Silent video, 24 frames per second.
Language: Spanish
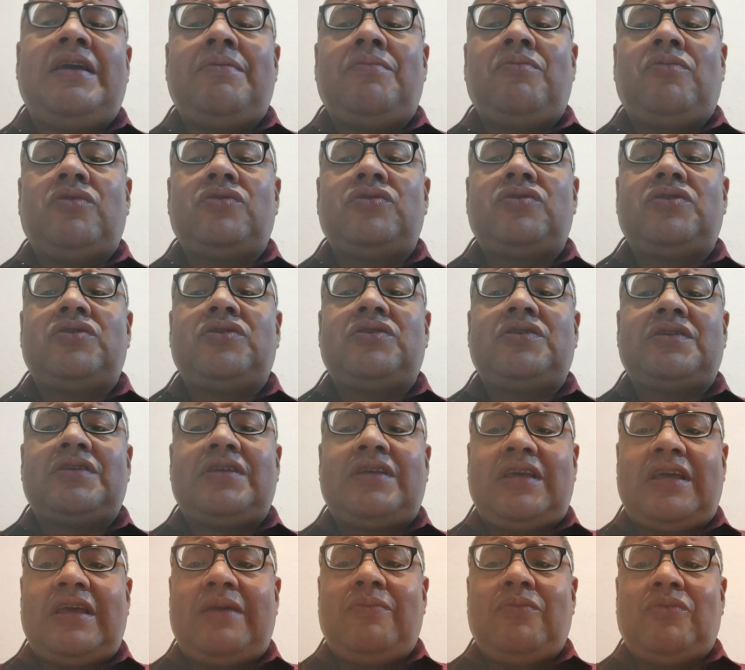hemos,
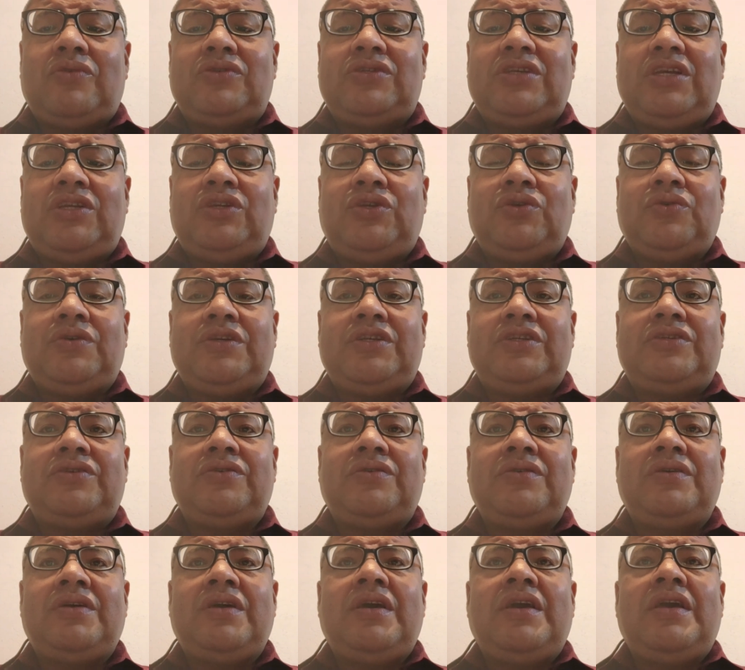hemos hecho
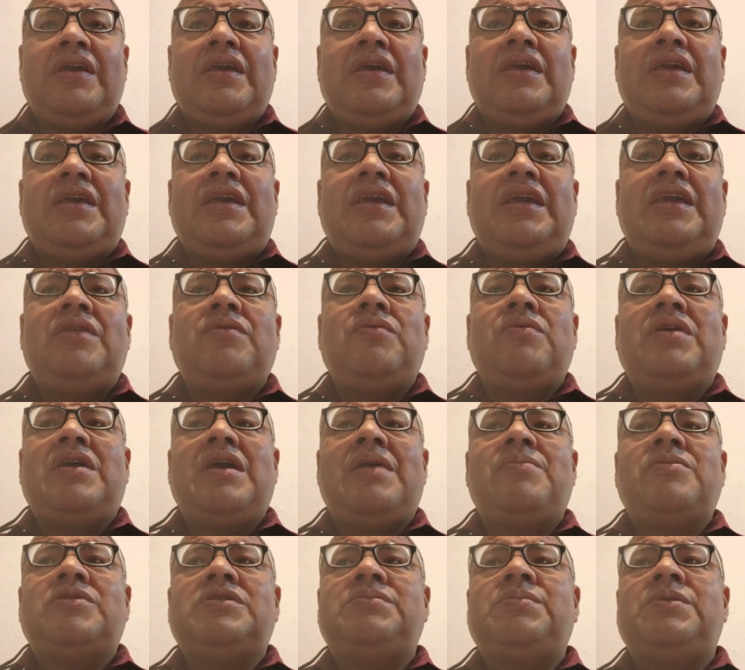eso y
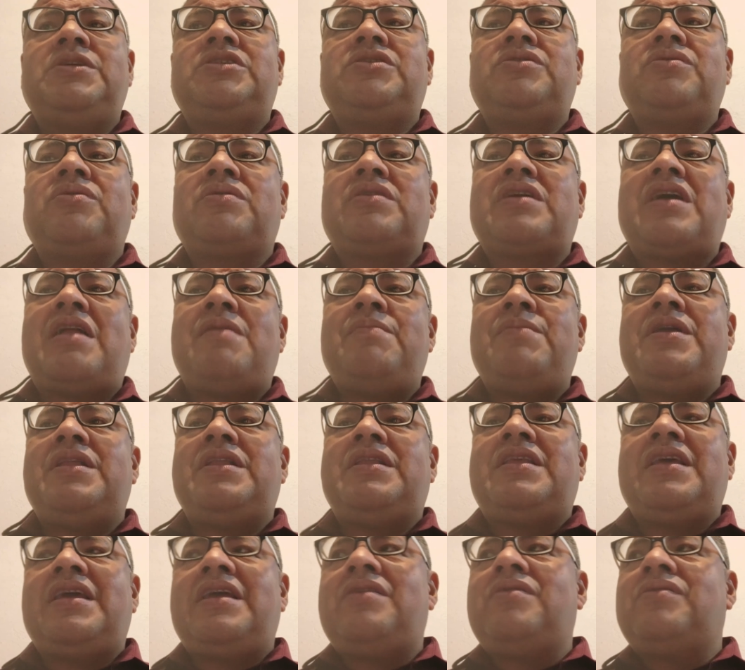nunca hemos visto
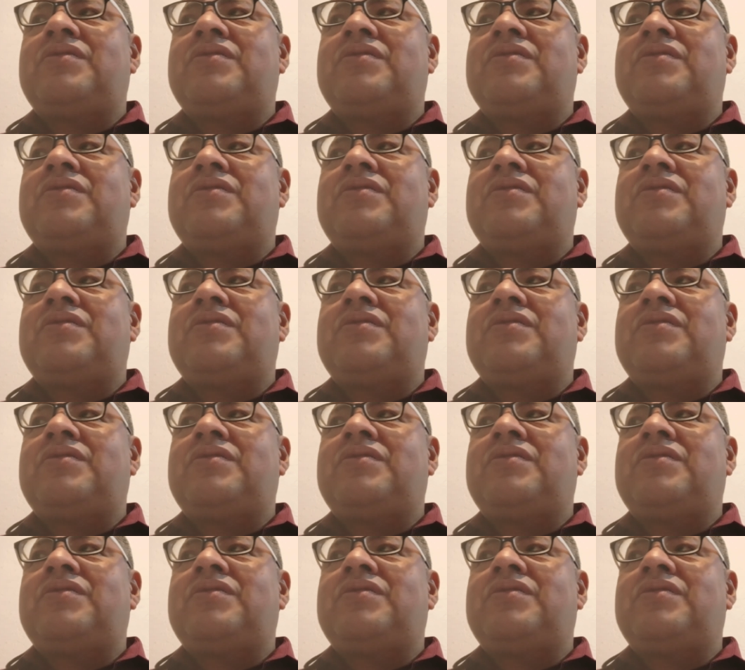realmente